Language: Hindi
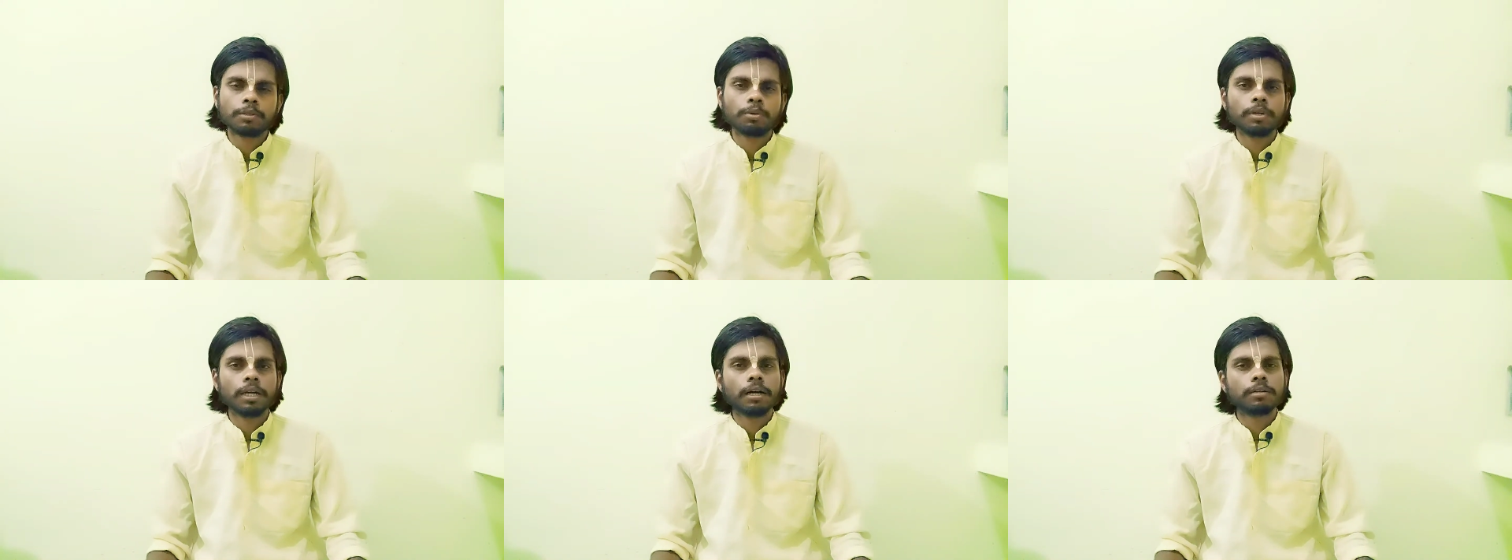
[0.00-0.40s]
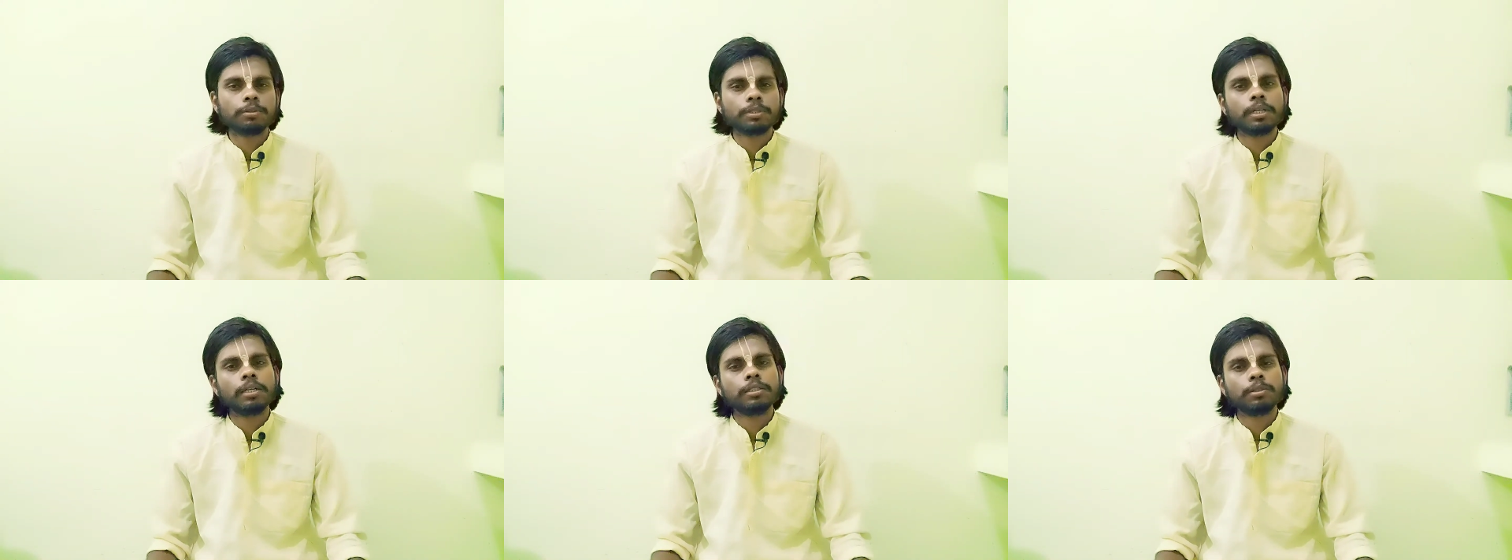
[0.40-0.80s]
तो यह
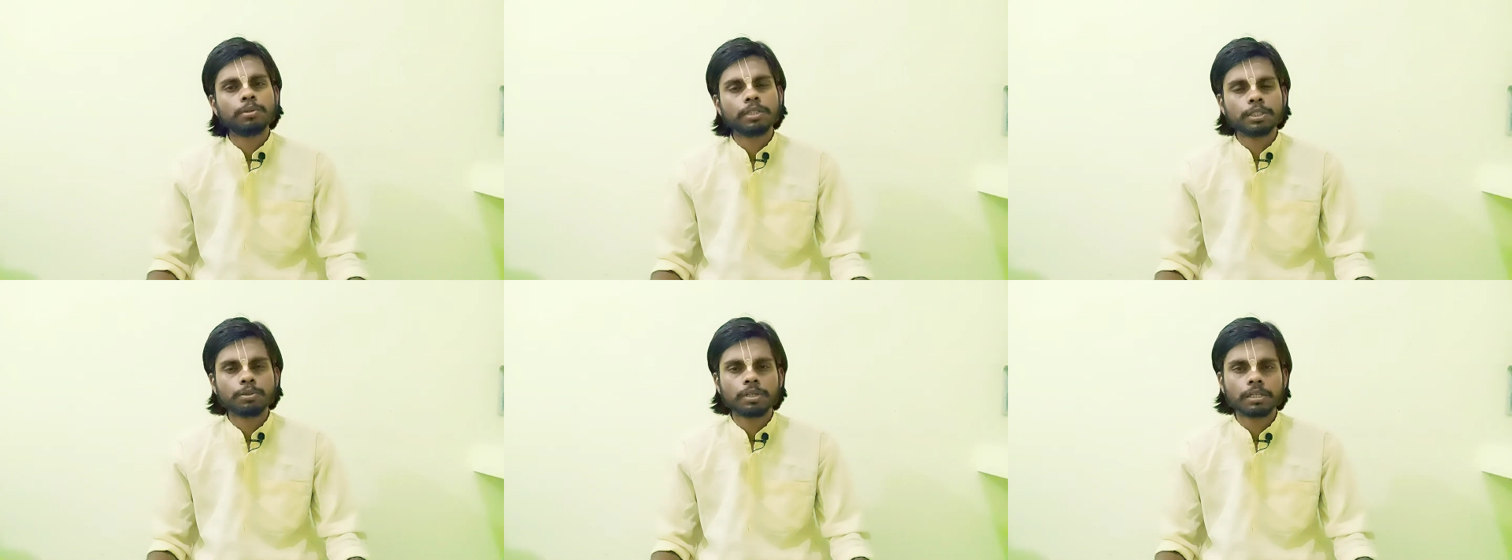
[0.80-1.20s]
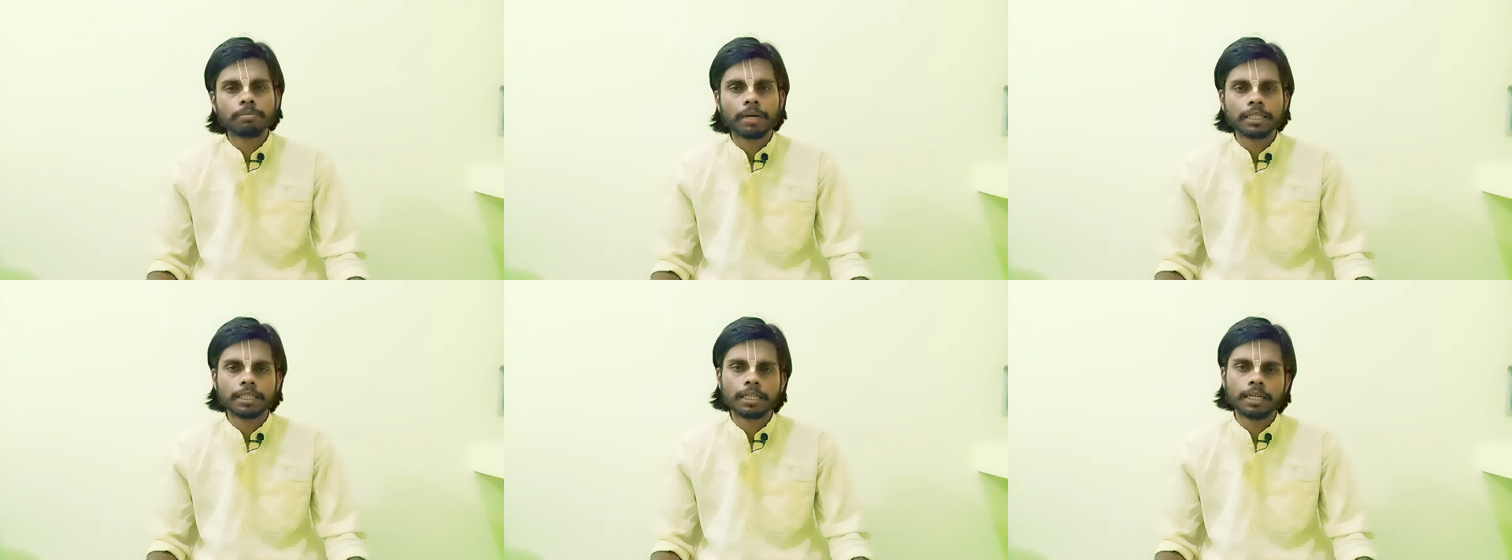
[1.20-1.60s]
कुछ छोटी
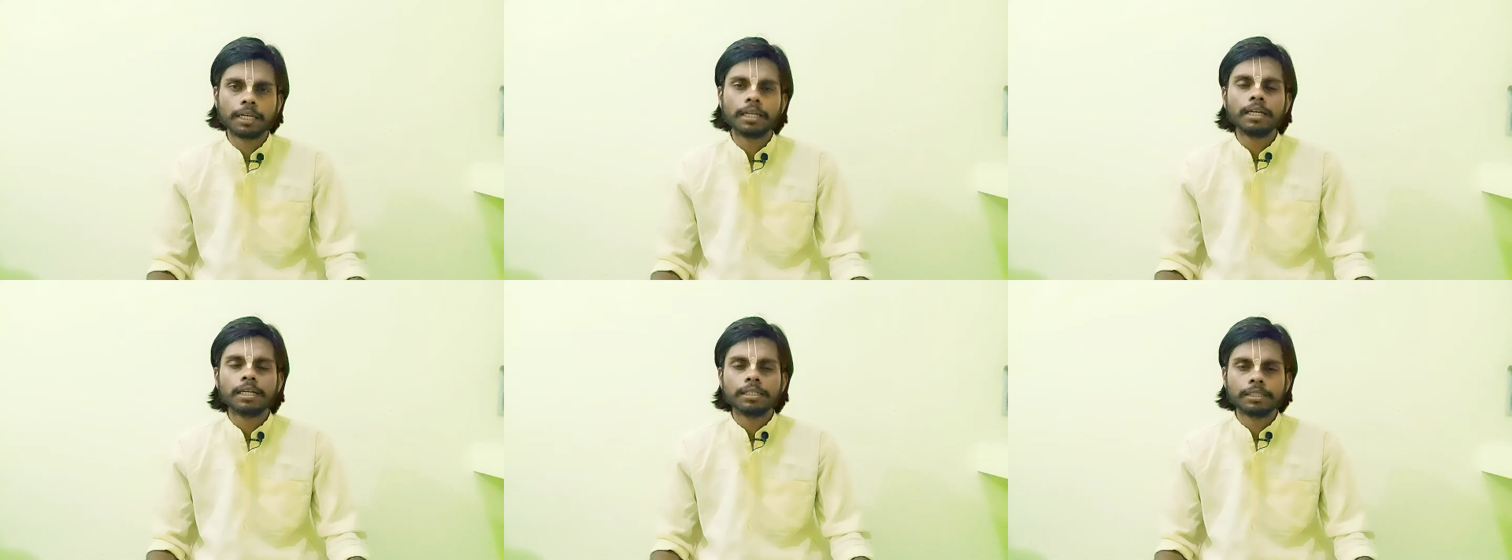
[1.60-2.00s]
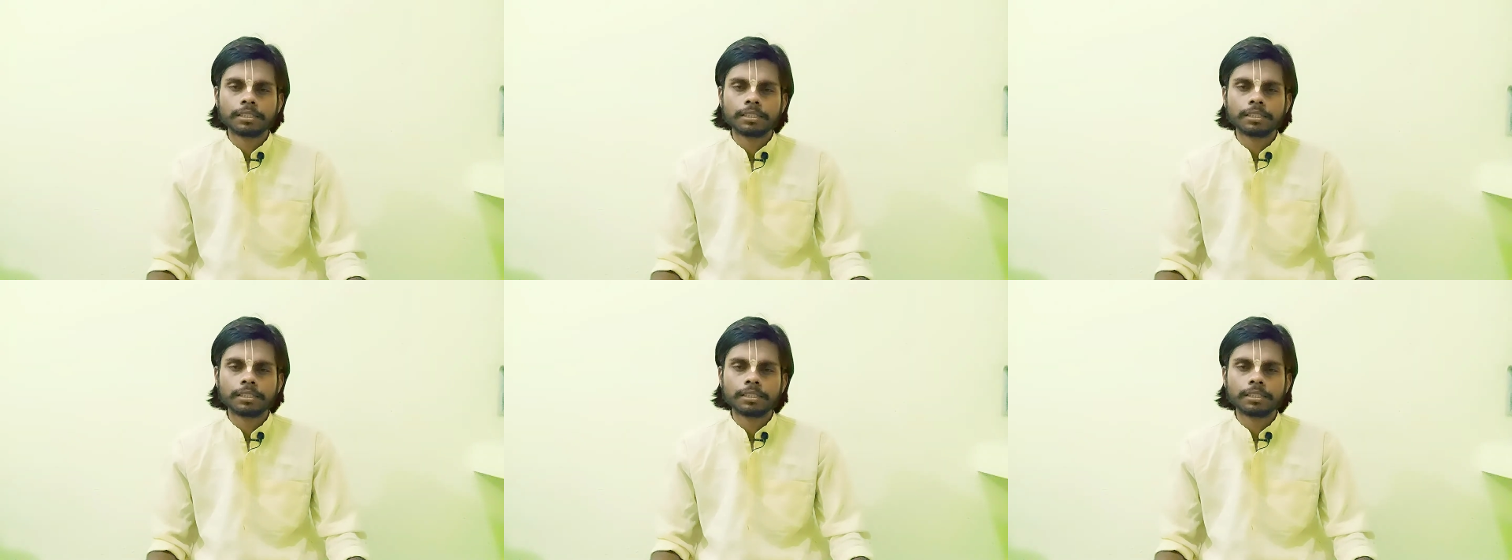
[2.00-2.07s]
छोटी बातें हैं